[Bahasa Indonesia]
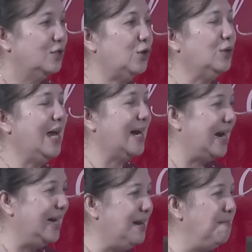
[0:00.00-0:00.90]

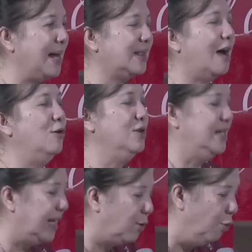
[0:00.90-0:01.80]
saudara lima tahun
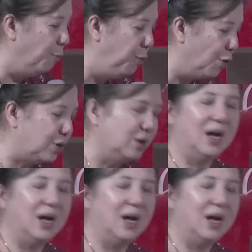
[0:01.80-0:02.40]
di gubuk